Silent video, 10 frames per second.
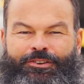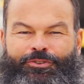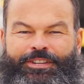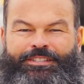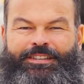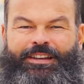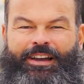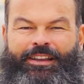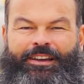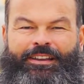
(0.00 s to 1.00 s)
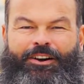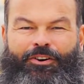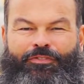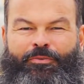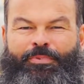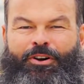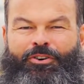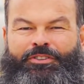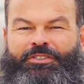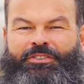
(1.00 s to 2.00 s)
Logistikeinheit
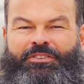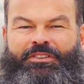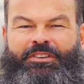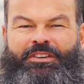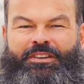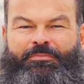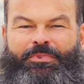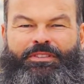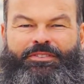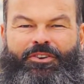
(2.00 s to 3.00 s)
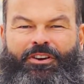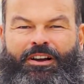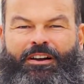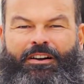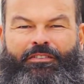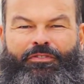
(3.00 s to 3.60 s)
aufgebaut mit ca.